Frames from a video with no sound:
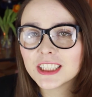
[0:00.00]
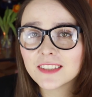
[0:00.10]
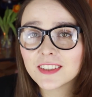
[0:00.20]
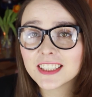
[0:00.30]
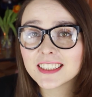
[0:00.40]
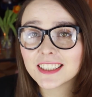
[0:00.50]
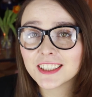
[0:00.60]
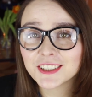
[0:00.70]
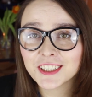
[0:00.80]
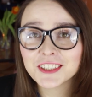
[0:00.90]
9 na
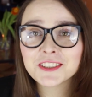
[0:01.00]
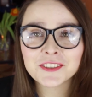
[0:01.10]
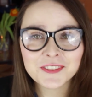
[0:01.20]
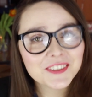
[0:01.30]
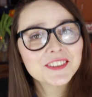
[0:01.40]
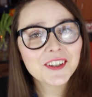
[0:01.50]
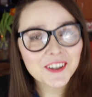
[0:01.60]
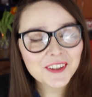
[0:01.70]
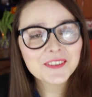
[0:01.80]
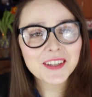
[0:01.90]
10,
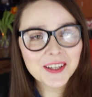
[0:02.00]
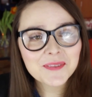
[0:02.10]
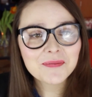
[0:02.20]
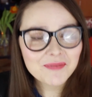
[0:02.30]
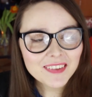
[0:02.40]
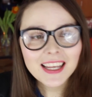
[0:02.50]
wysoko wiem.